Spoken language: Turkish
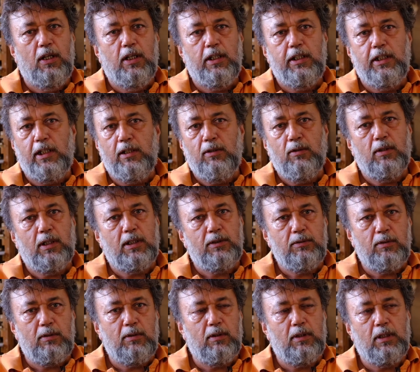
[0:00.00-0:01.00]
Geliyorlar,
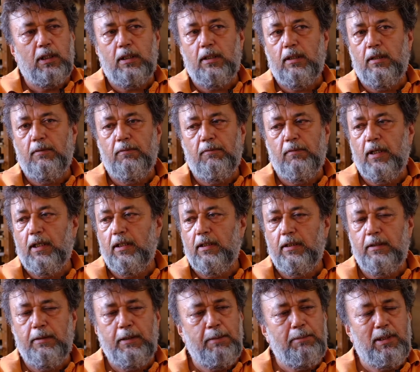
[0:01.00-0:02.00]
soruyorlar ve
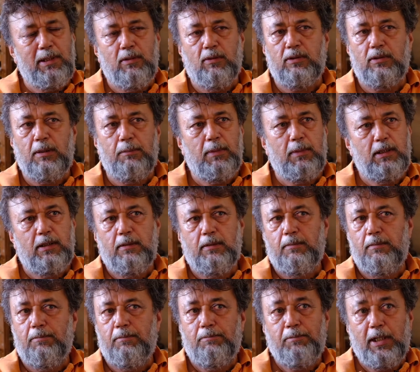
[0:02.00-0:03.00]
ne biliyorsam ben
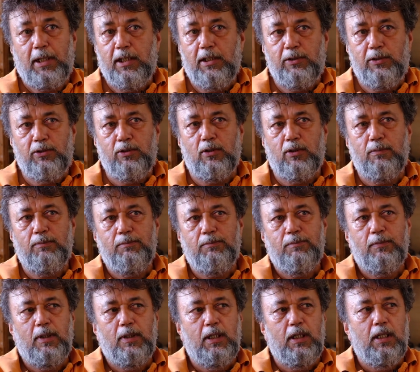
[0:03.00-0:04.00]
paylaşıyorum.
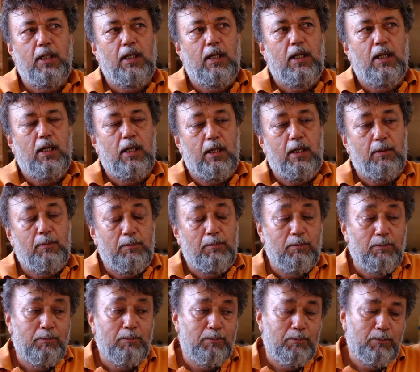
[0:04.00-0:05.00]

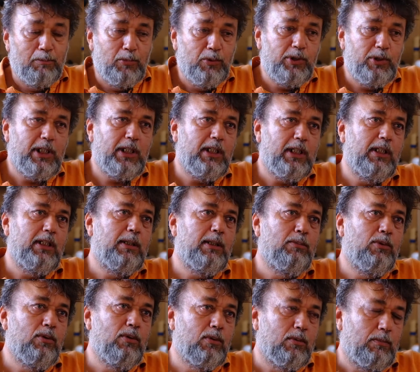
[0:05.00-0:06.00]
Bu şekilde
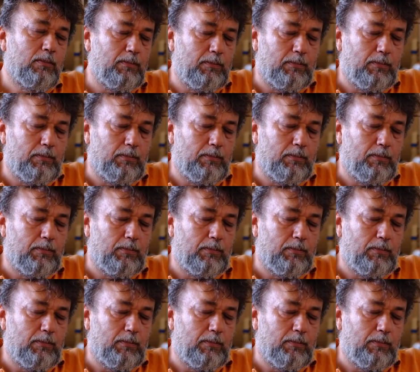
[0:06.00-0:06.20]
bunun